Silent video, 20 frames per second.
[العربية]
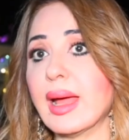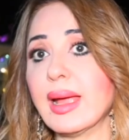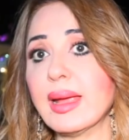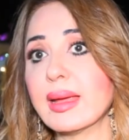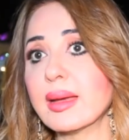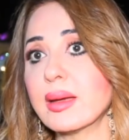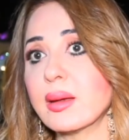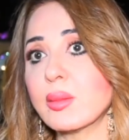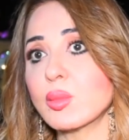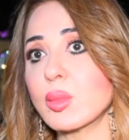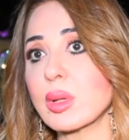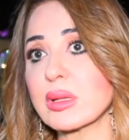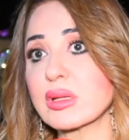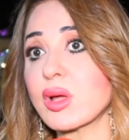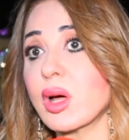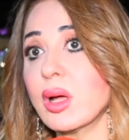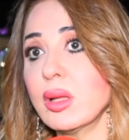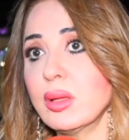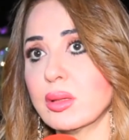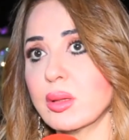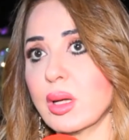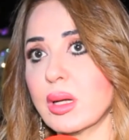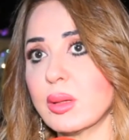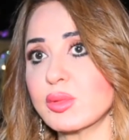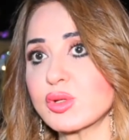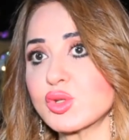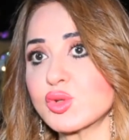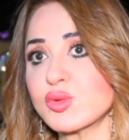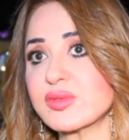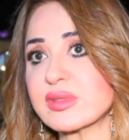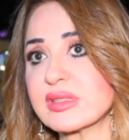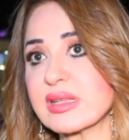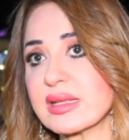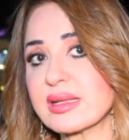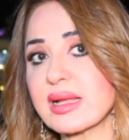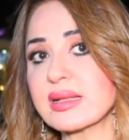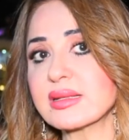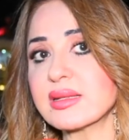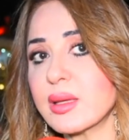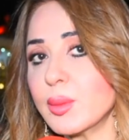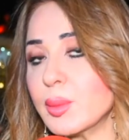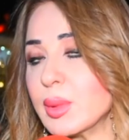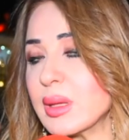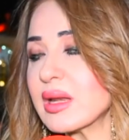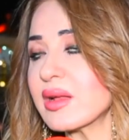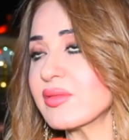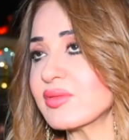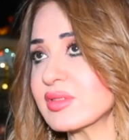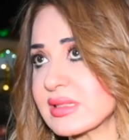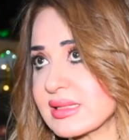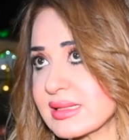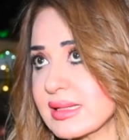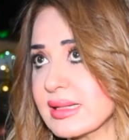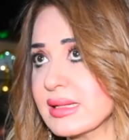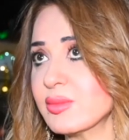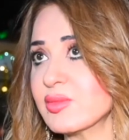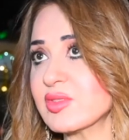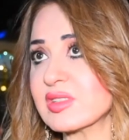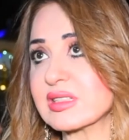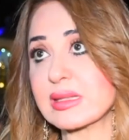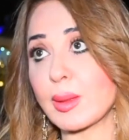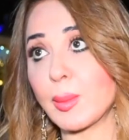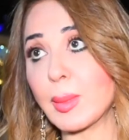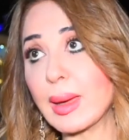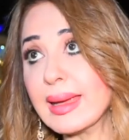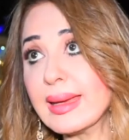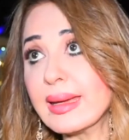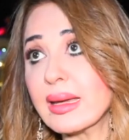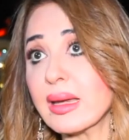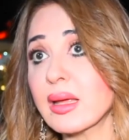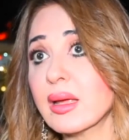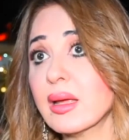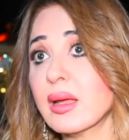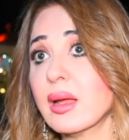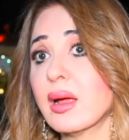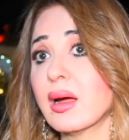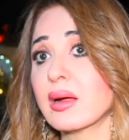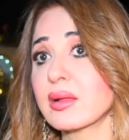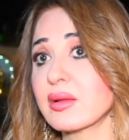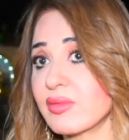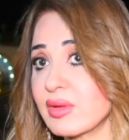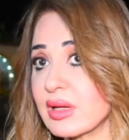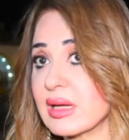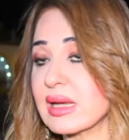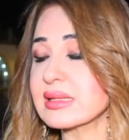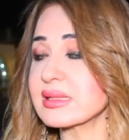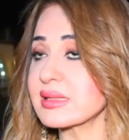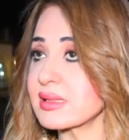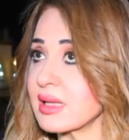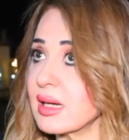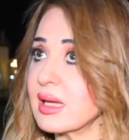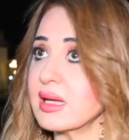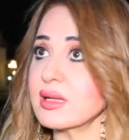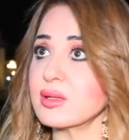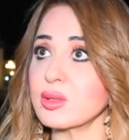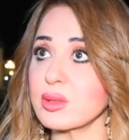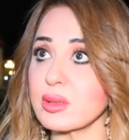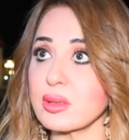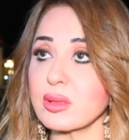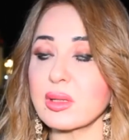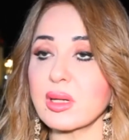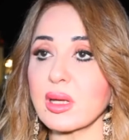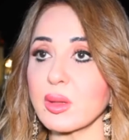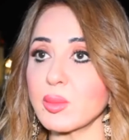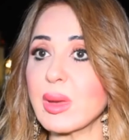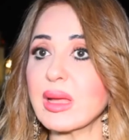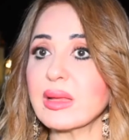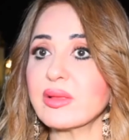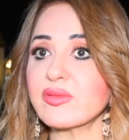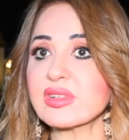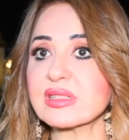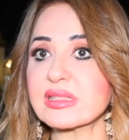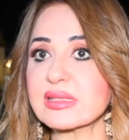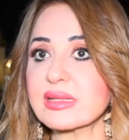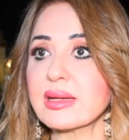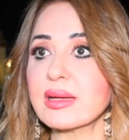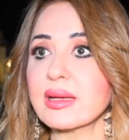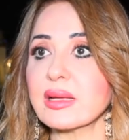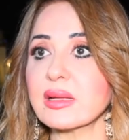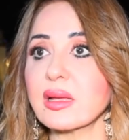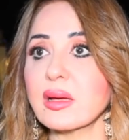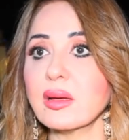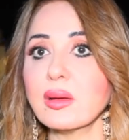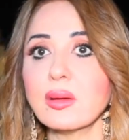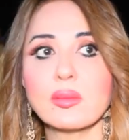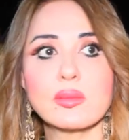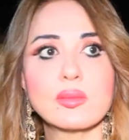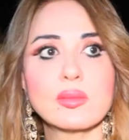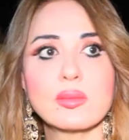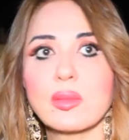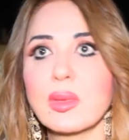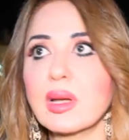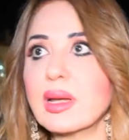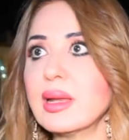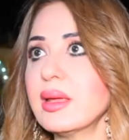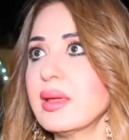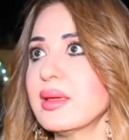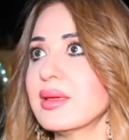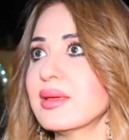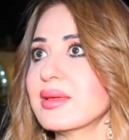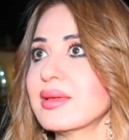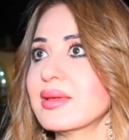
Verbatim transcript: احيانا بتخض يعني بشوف ستات كبيره في السن في السبعين آه. في ناس طلعت نجمات في السن ده ليه